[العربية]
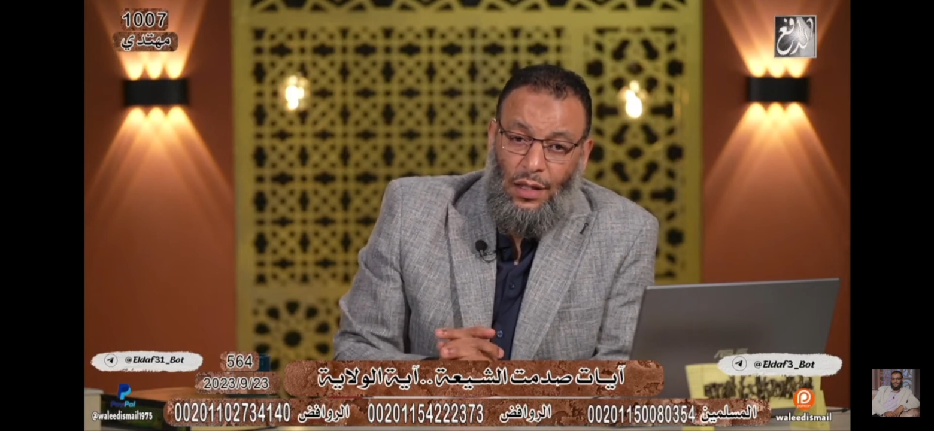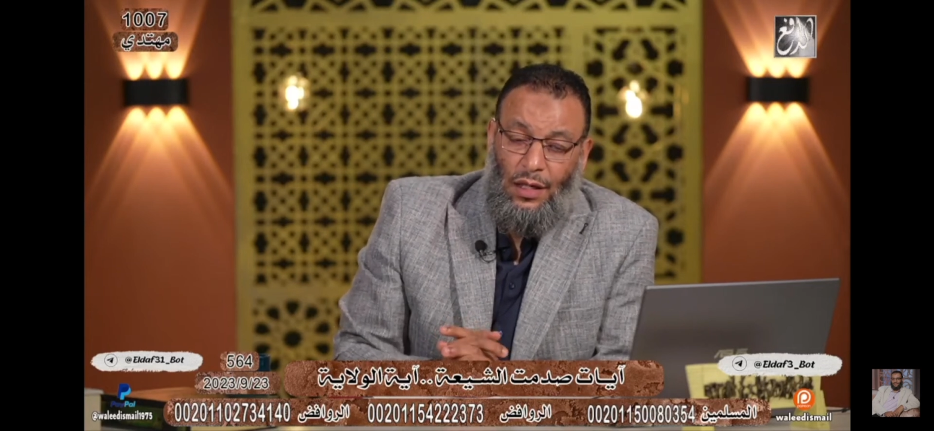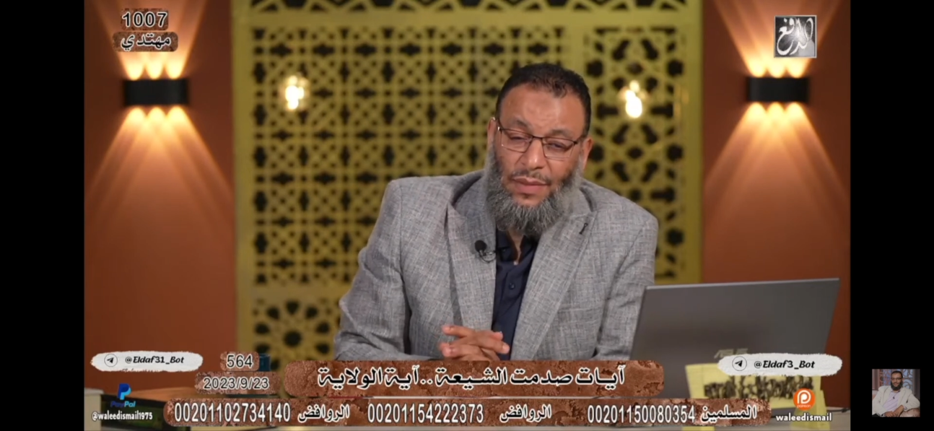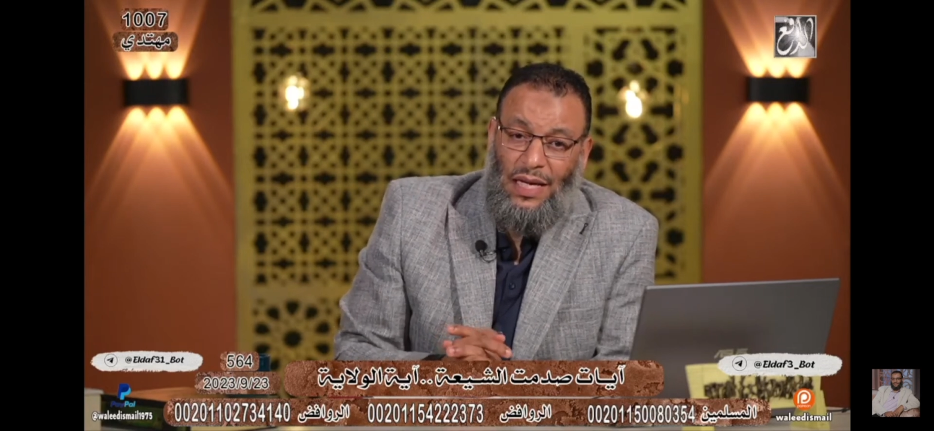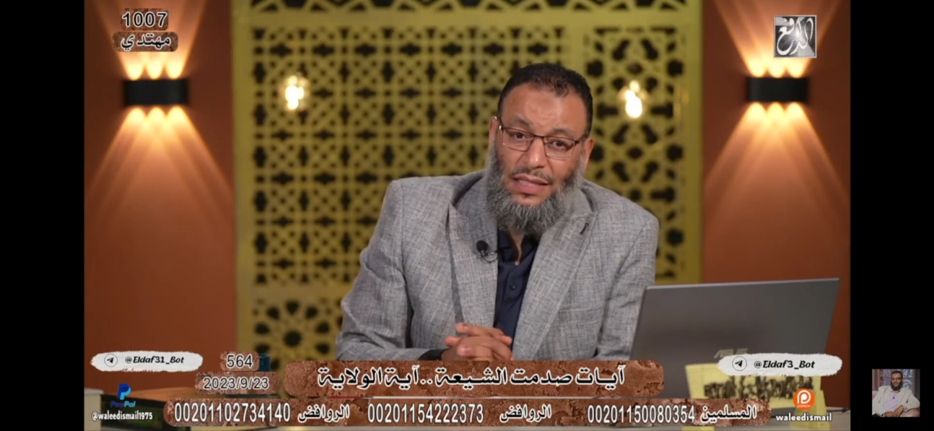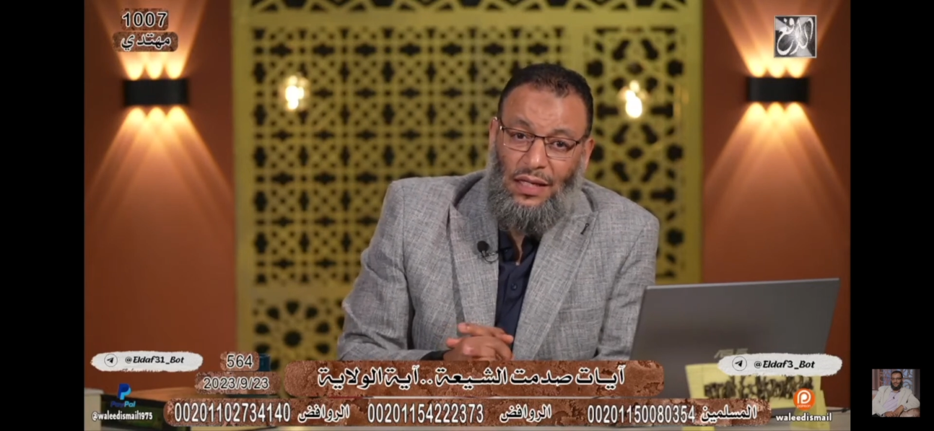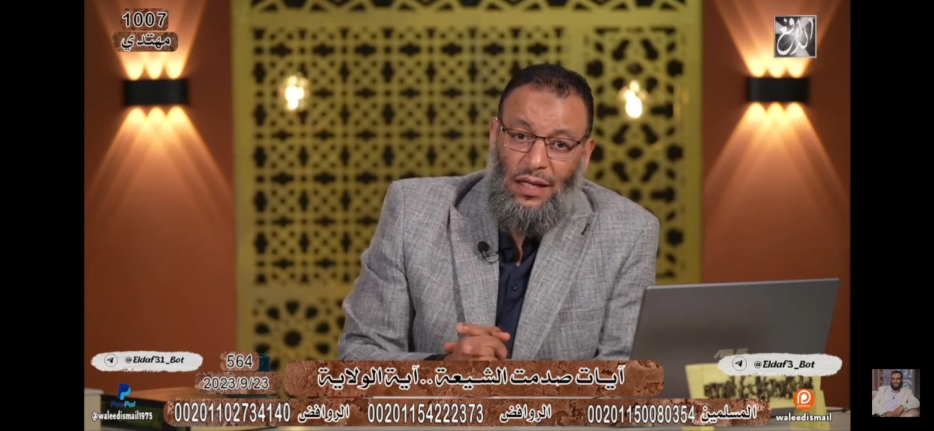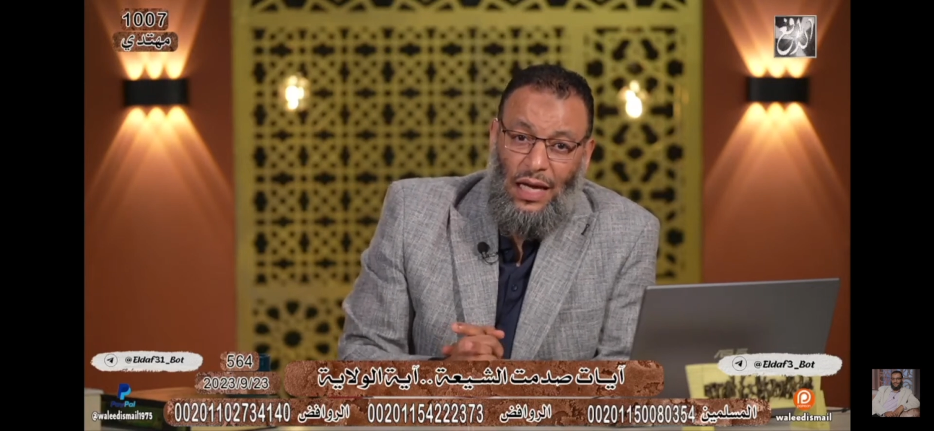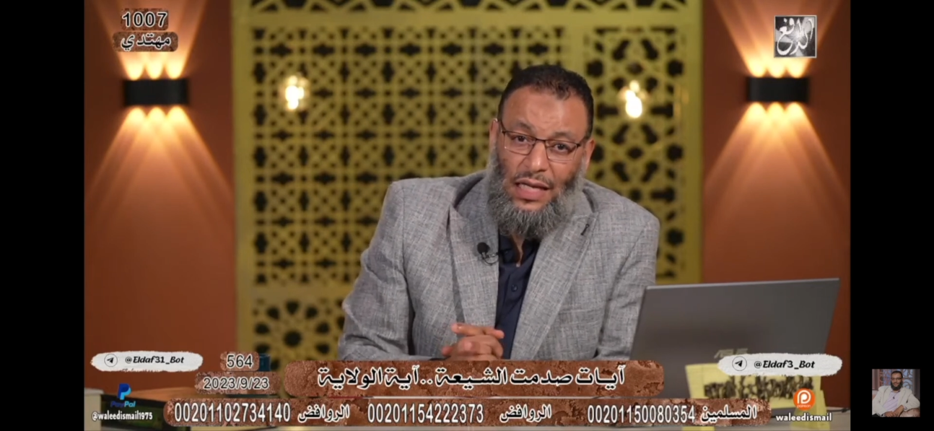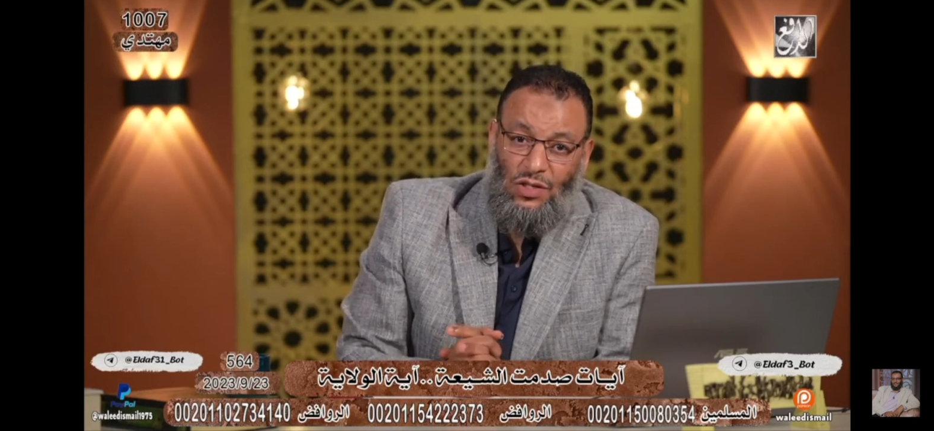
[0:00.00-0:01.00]
لماذا
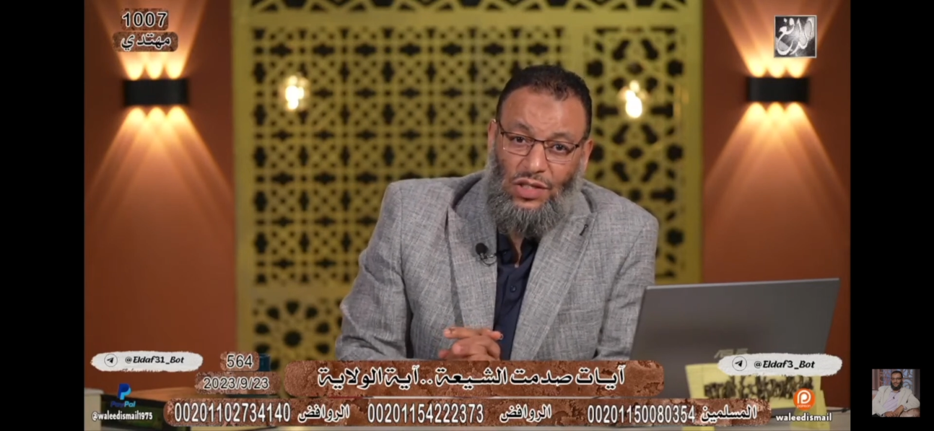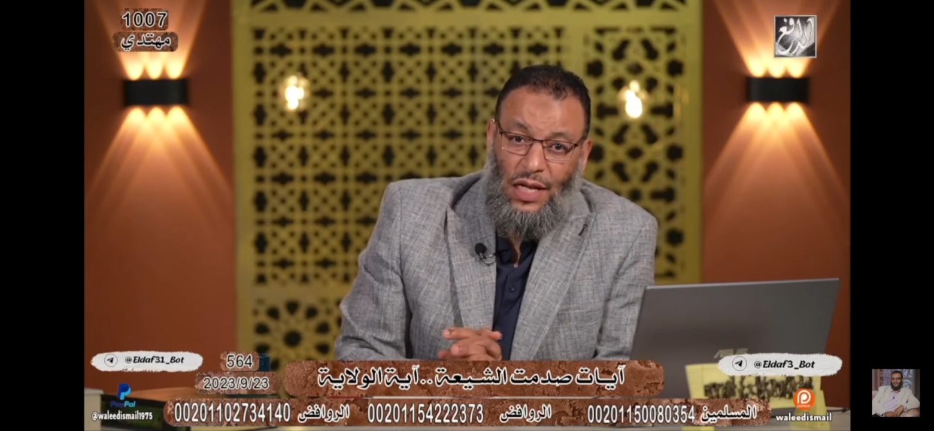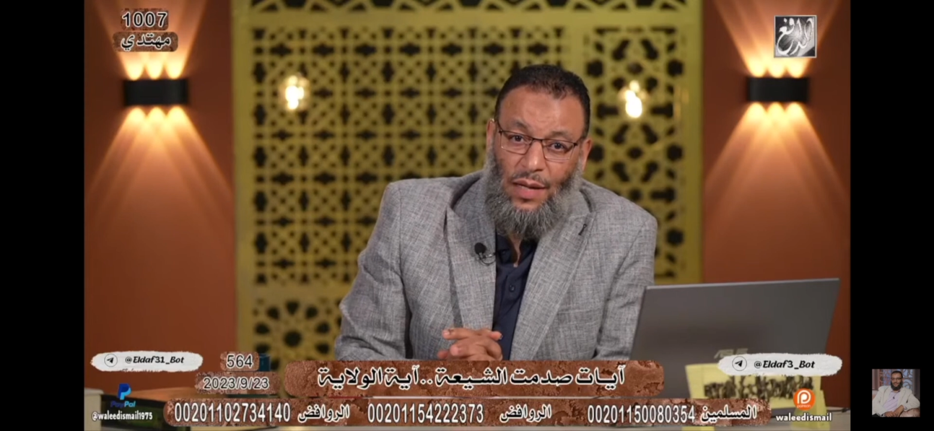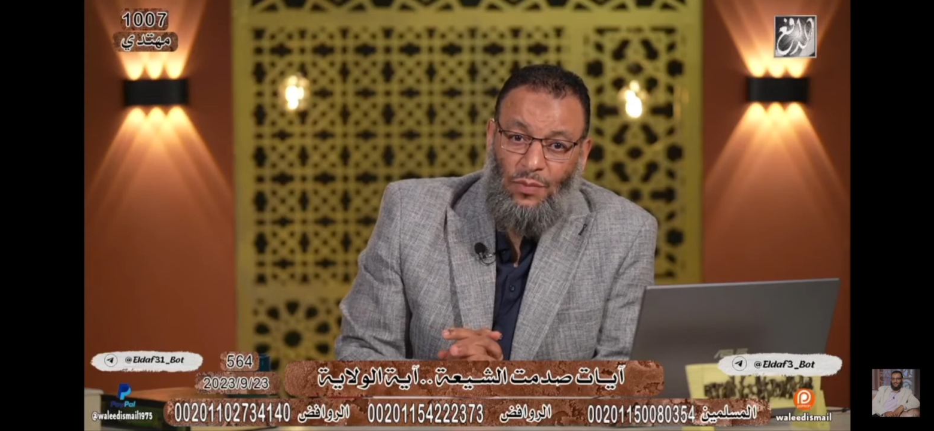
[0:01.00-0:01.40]
الله عز وجل